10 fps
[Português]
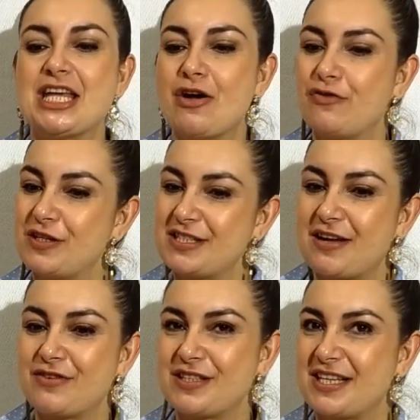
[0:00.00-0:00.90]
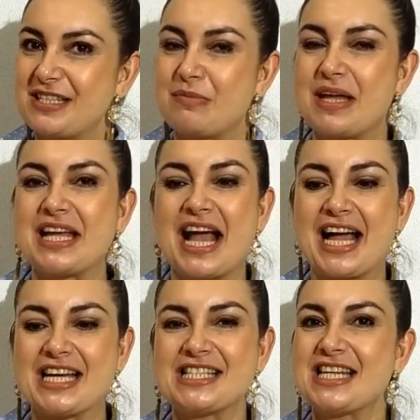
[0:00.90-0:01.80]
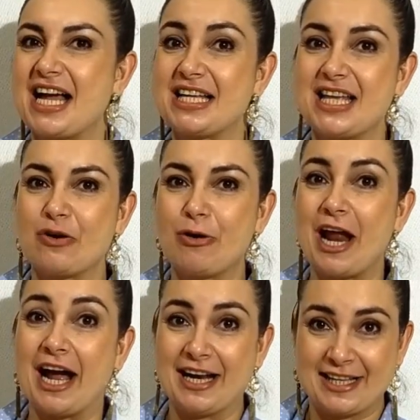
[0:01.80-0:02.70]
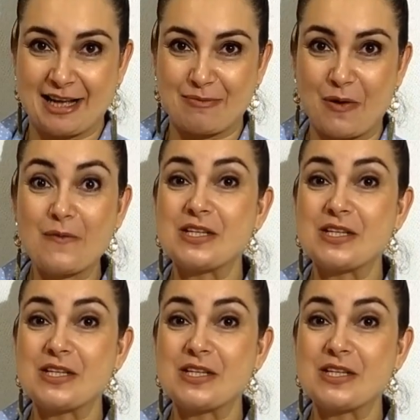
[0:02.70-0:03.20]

e eu vou ensinar vocês também a rechear e decorar, tá bom?